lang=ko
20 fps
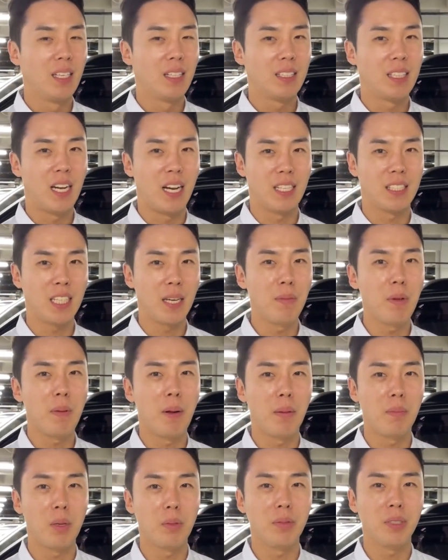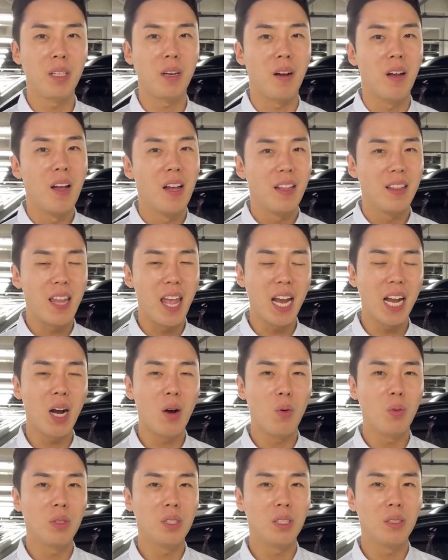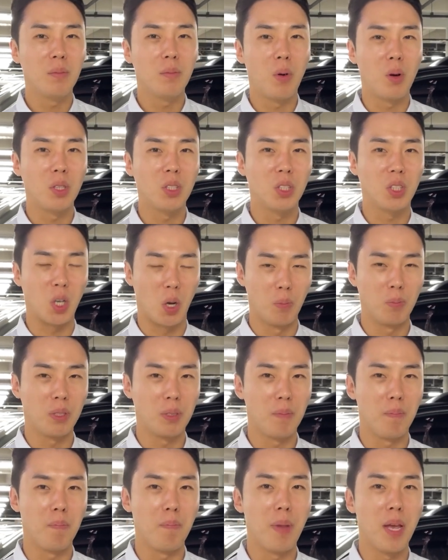자, 참여 방법은요. 내가 오늘 먹은 점심